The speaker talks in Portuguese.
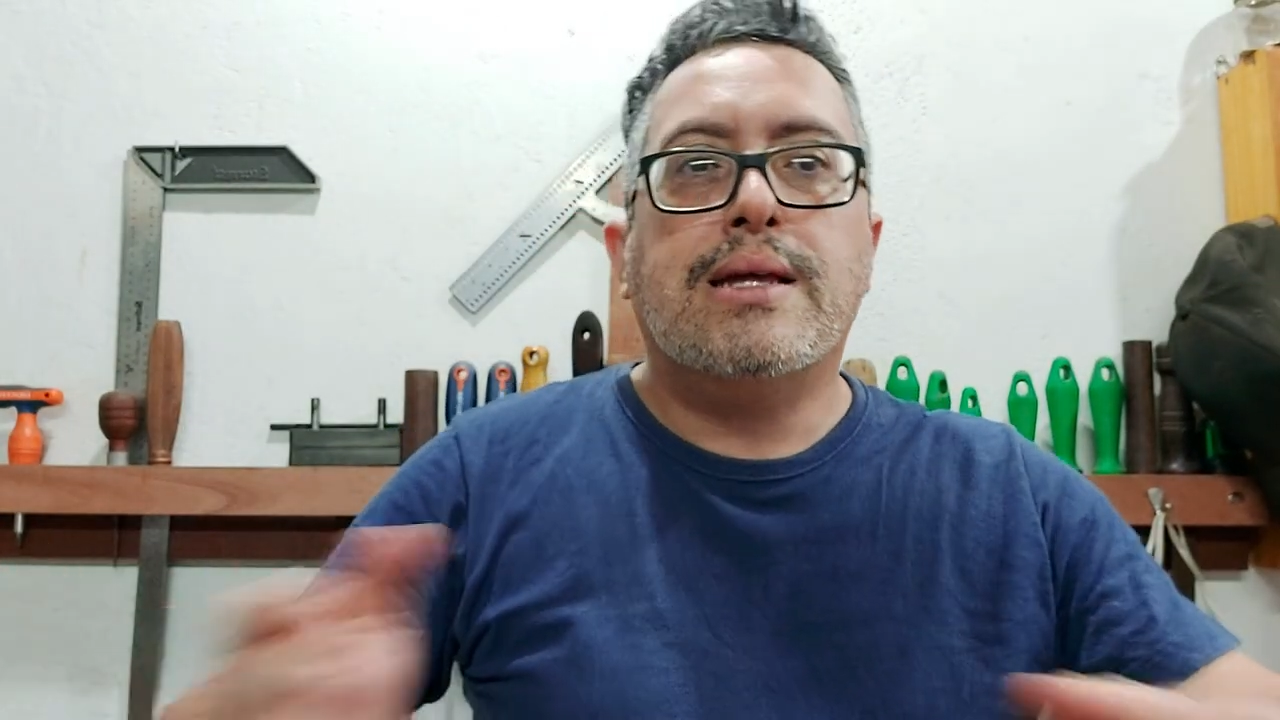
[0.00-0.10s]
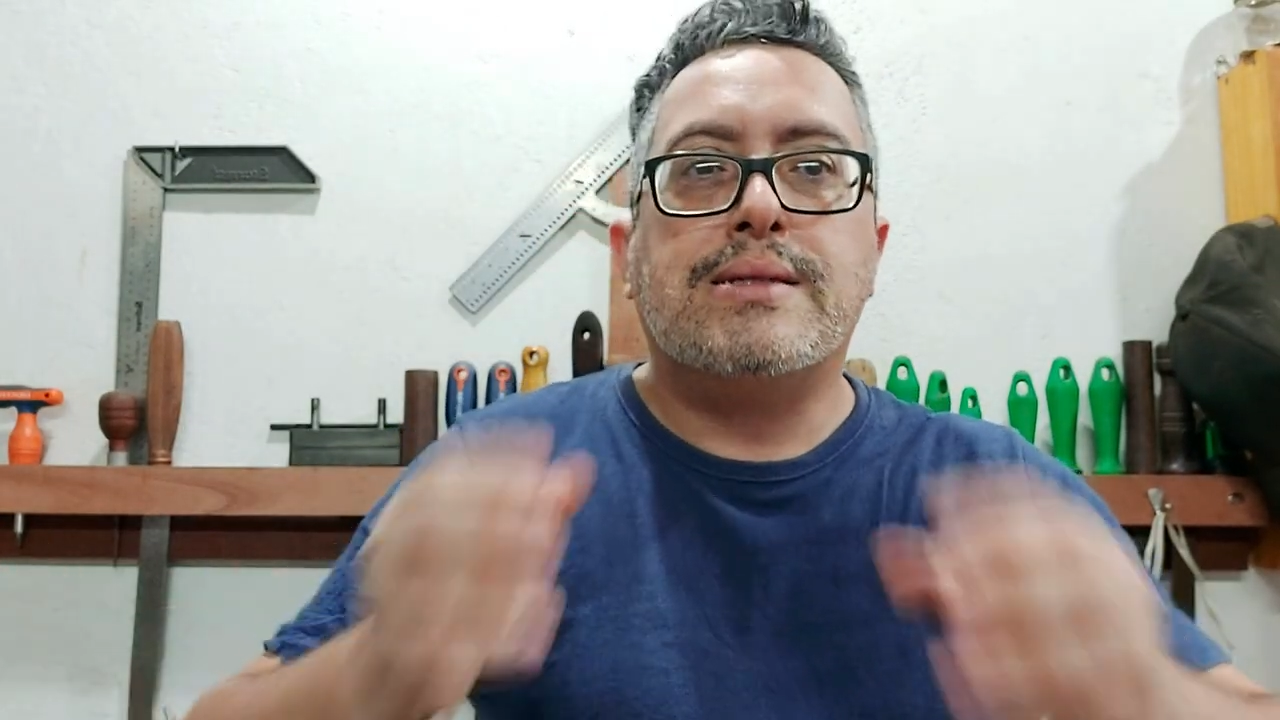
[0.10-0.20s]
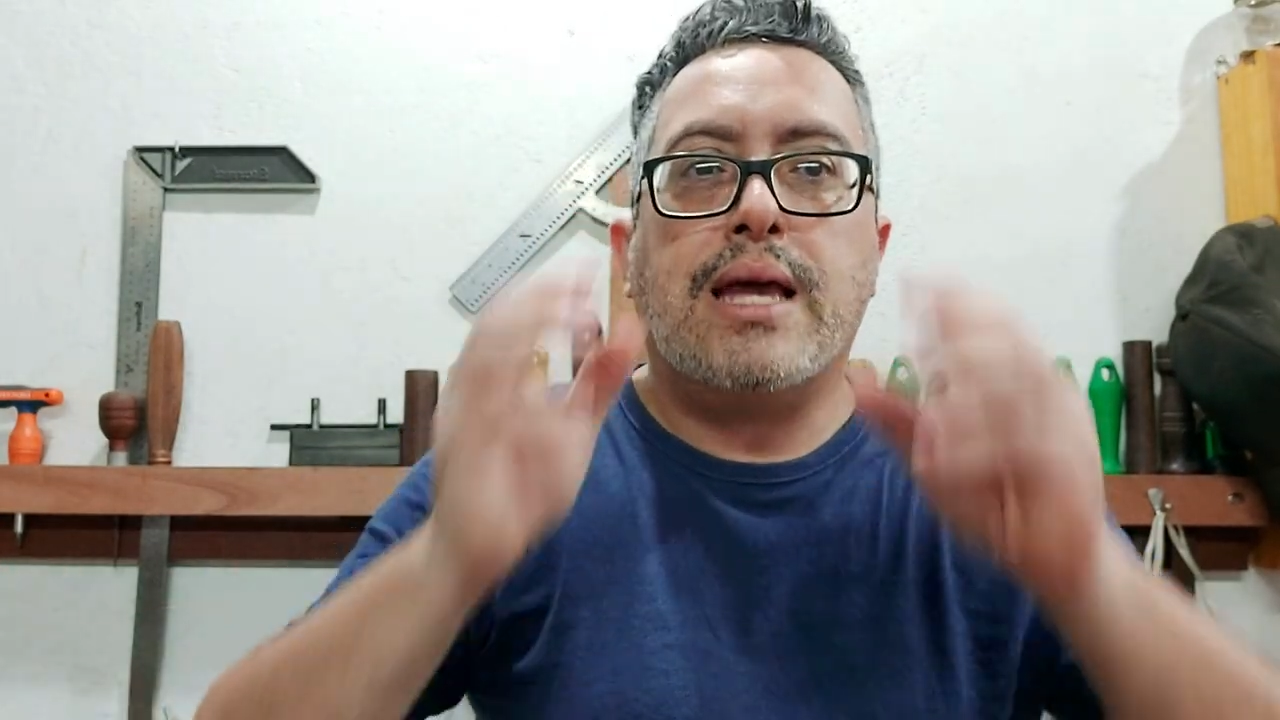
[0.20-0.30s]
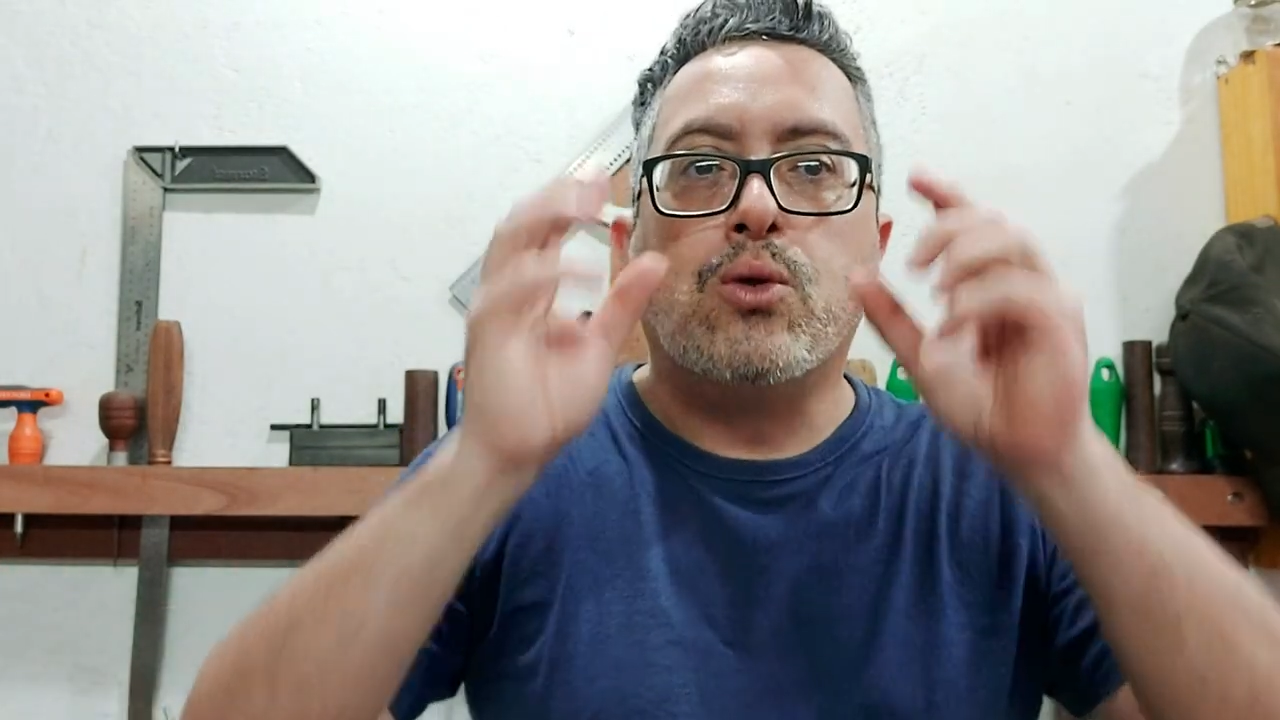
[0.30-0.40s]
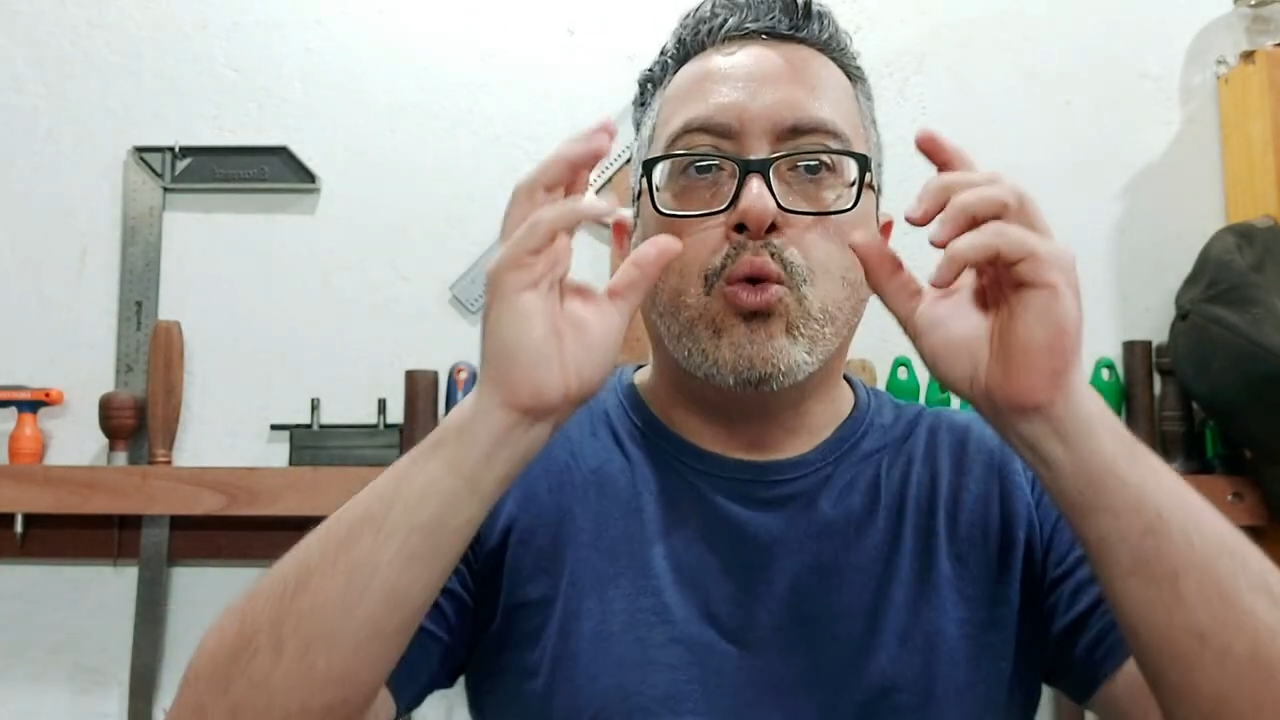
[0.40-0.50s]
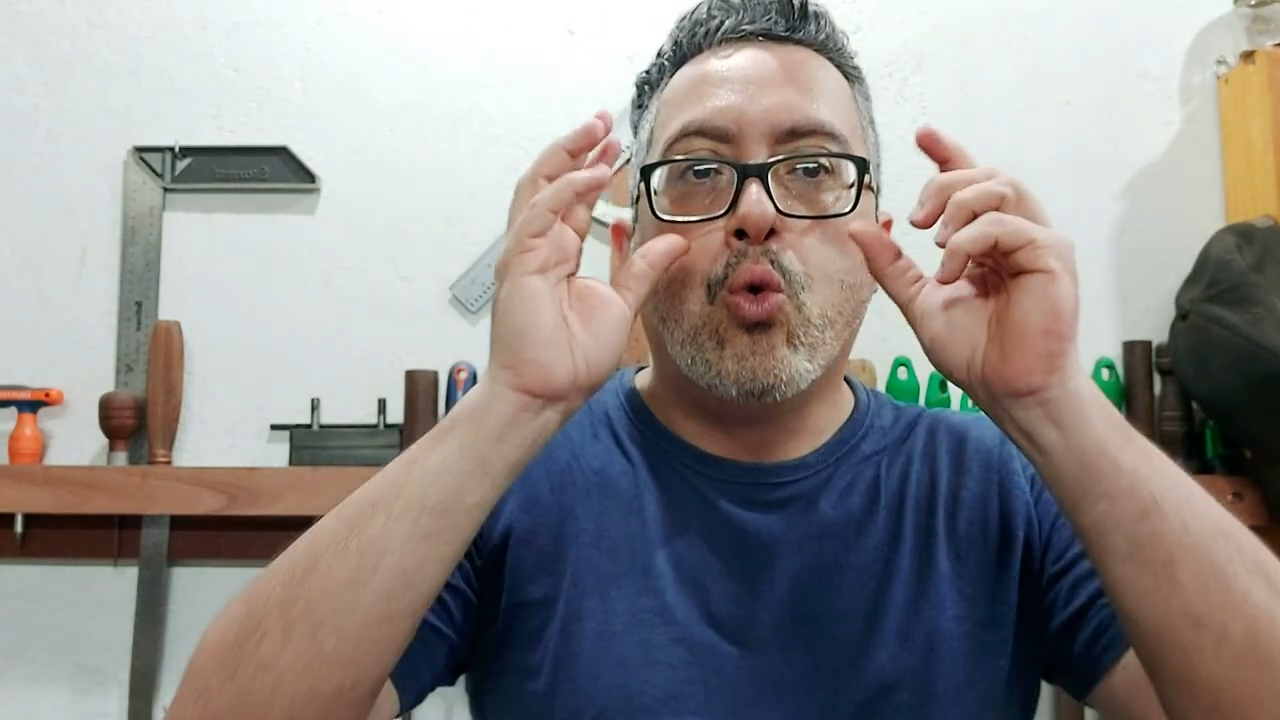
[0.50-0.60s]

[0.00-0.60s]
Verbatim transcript: certo?